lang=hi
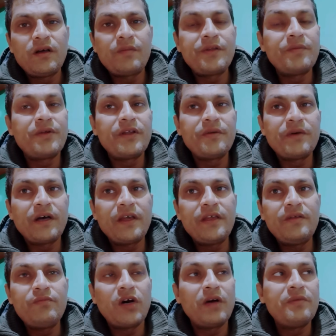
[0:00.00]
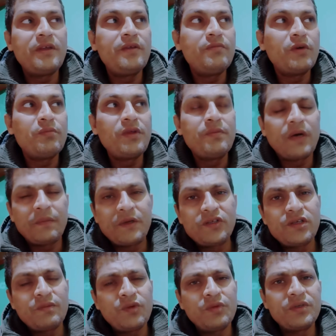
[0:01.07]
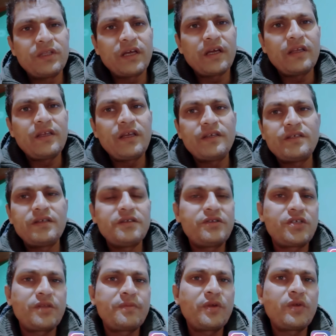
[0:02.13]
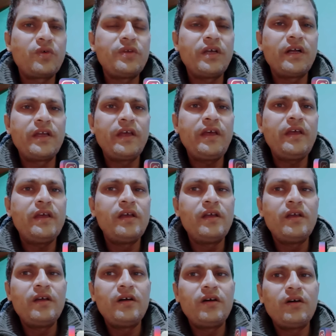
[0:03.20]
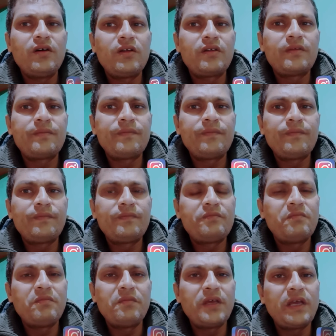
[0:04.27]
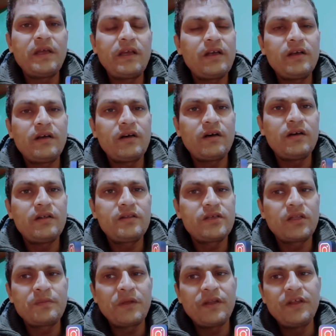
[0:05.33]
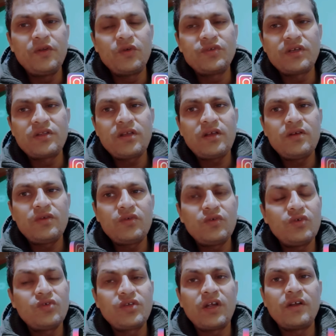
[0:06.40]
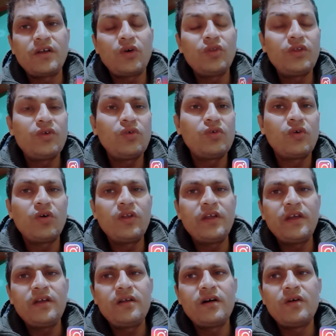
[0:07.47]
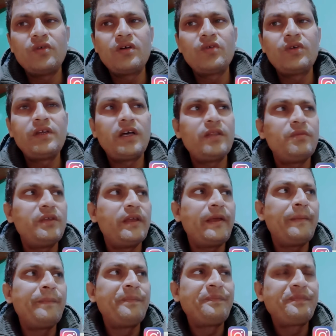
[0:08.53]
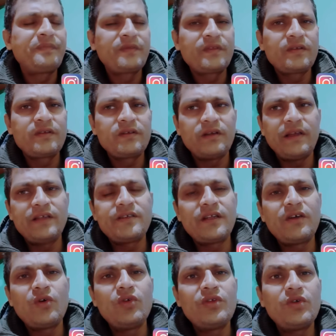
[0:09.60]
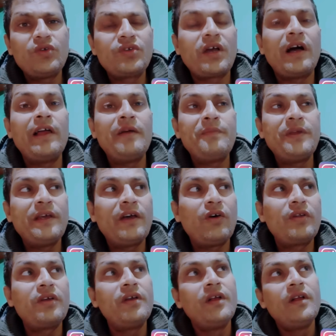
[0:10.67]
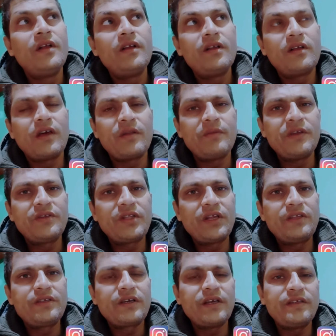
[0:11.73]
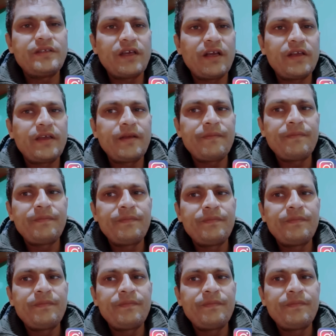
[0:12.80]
अपने बड़े भाई भाभी मम्मी पापा सबको बताया कि ऐसे ऐसे छत पर कोई आ गया है और मैं छत पर नहीं रुक सकता उसे हटाओ देखो कौन है गांव का कोई आदमी है ऐसा ना हो कि कुछ खाया पिया और घर में इस तरह से कहीं से आ गया